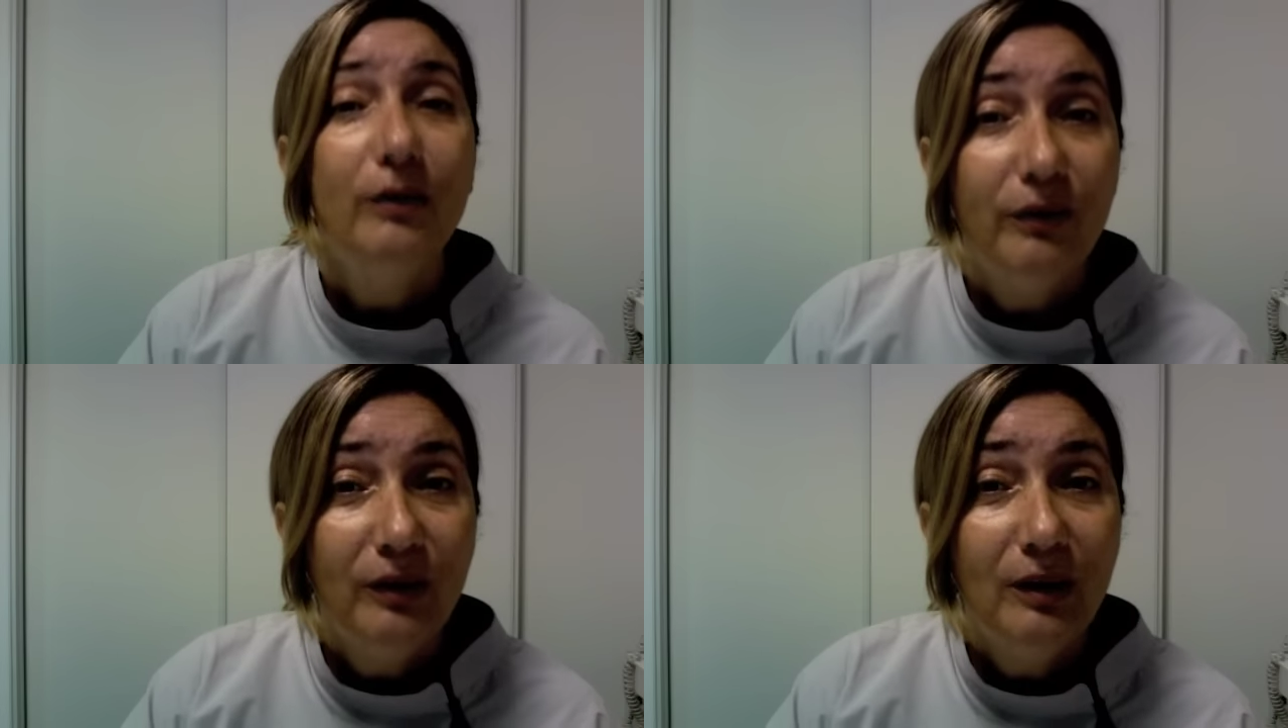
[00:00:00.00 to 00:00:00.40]

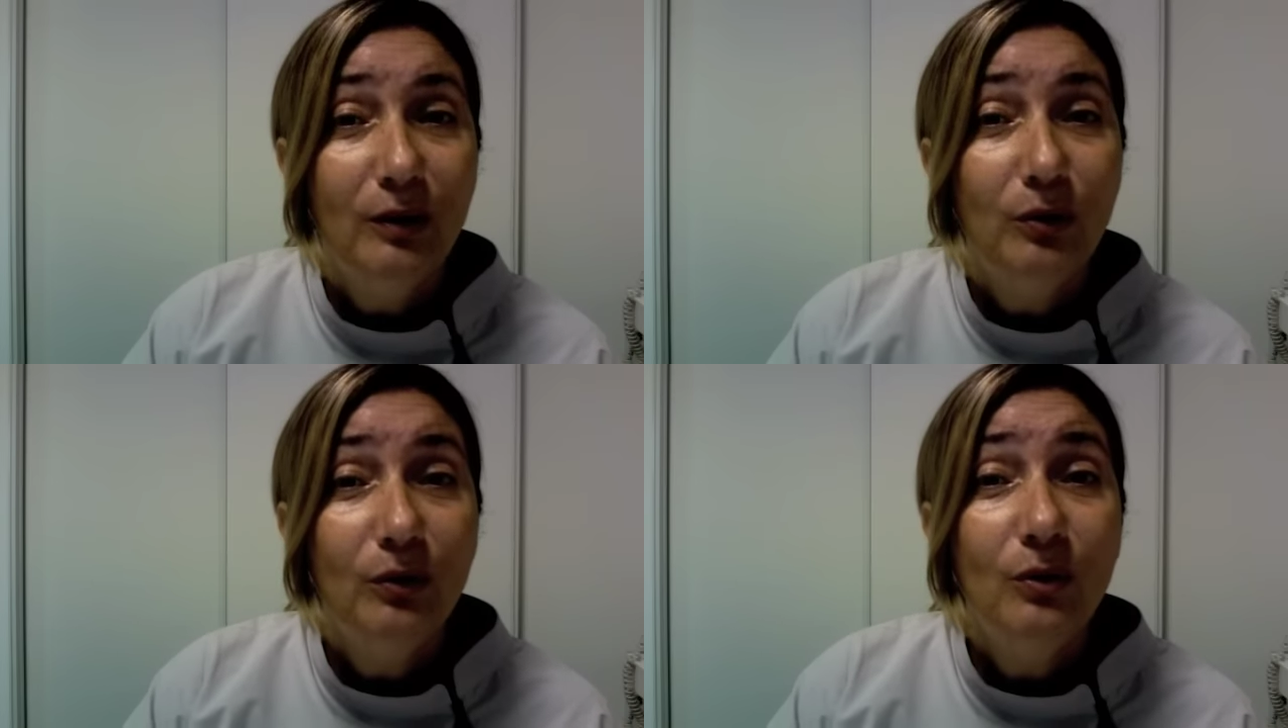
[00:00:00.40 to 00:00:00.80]
Vi
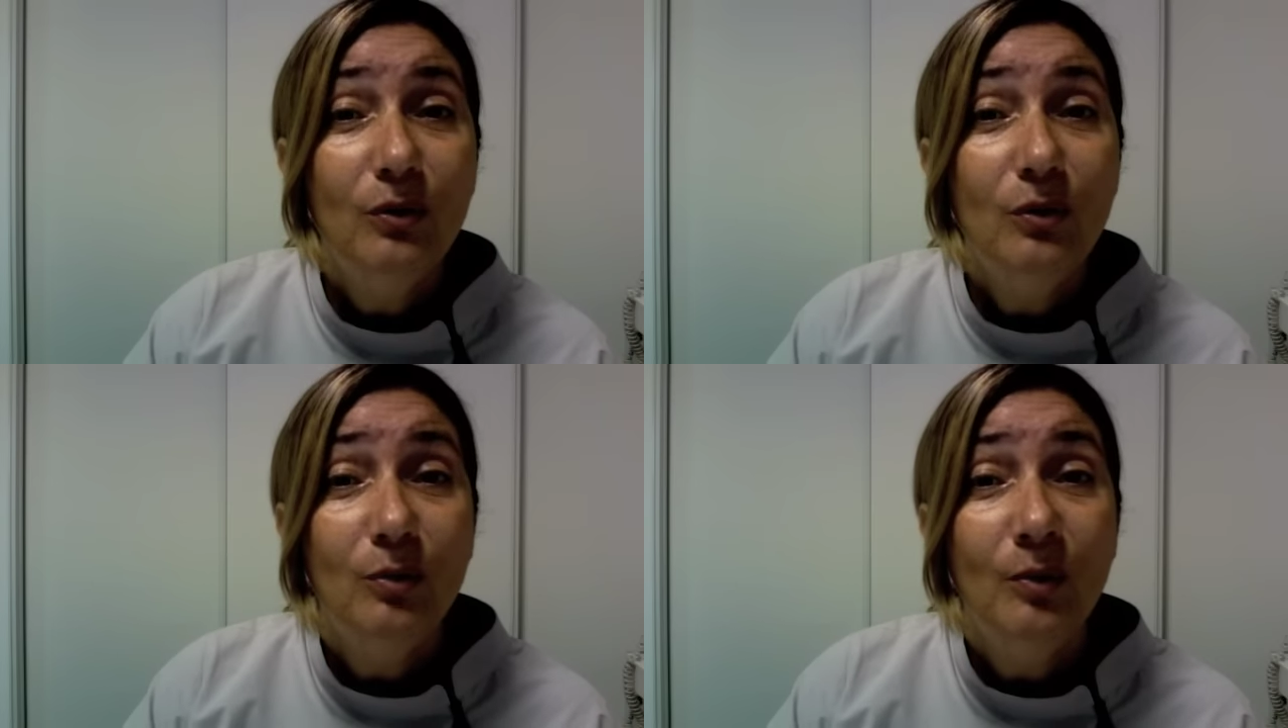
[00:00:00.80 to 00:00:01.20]
tudo
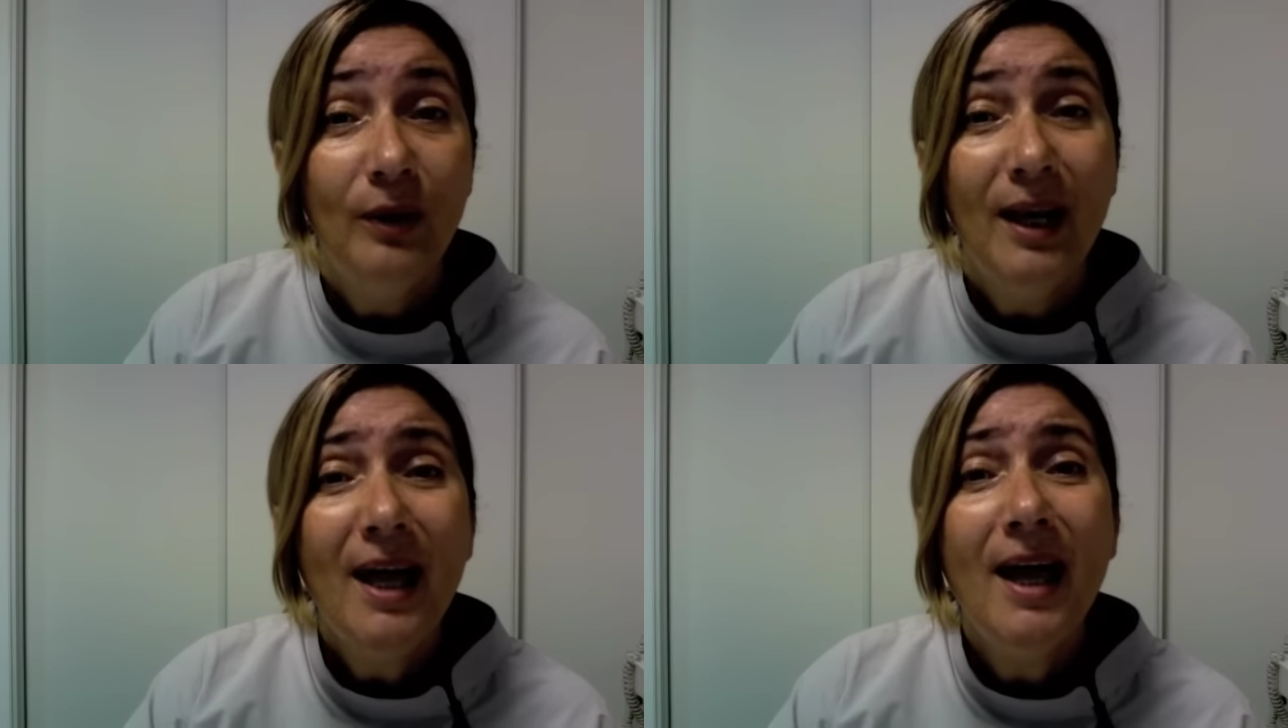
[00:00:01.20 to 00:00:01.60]

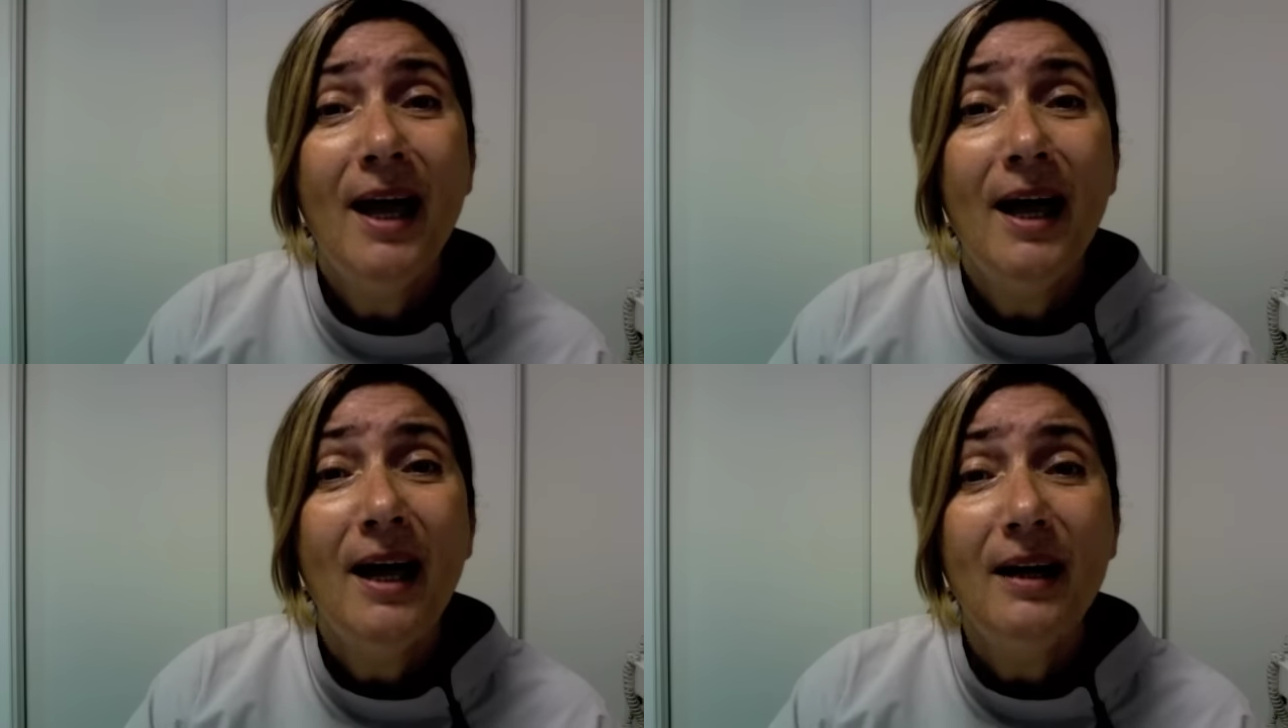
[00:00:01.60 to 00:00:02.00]

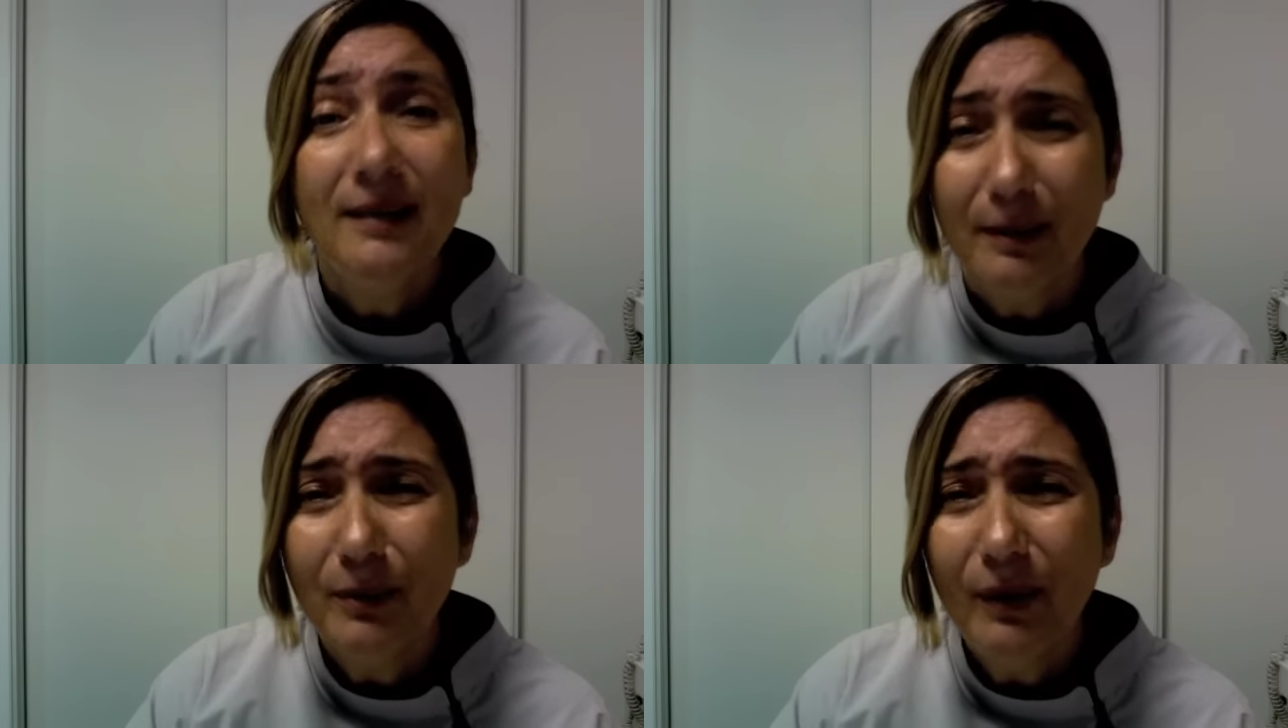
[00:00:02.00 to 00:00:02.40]
mudar.
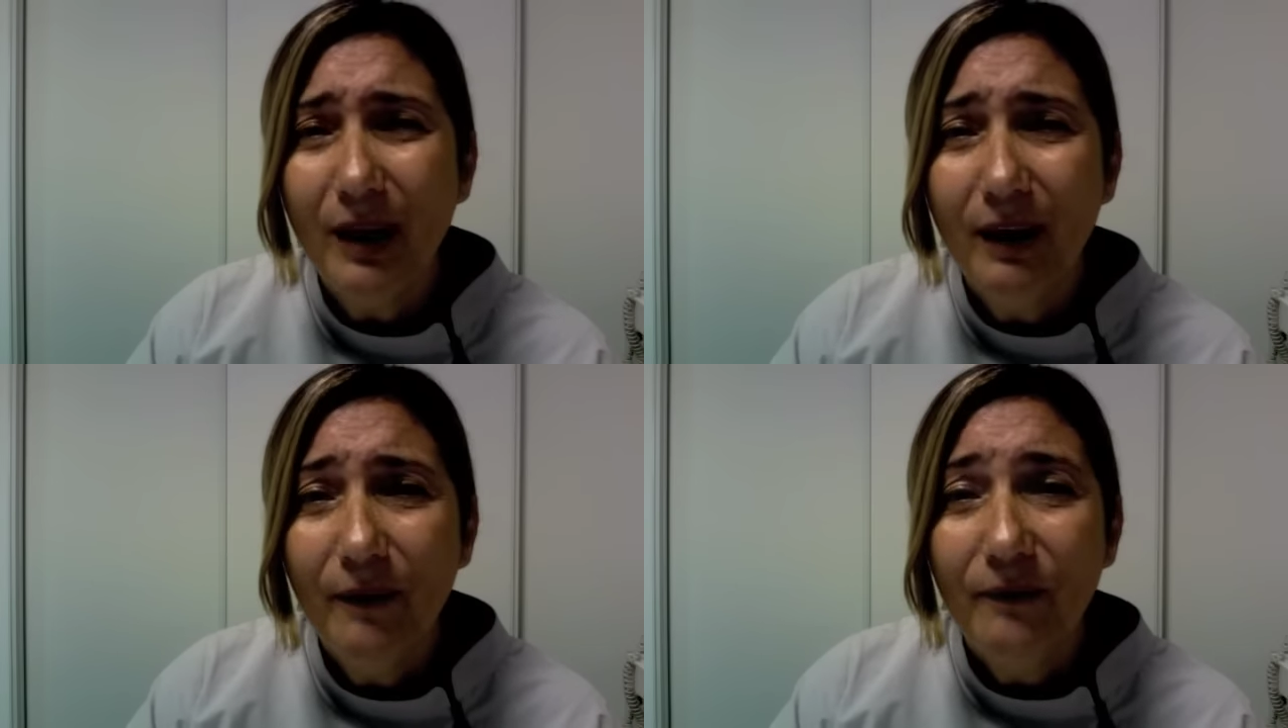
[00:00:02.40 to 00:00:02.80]
Sabe qual é?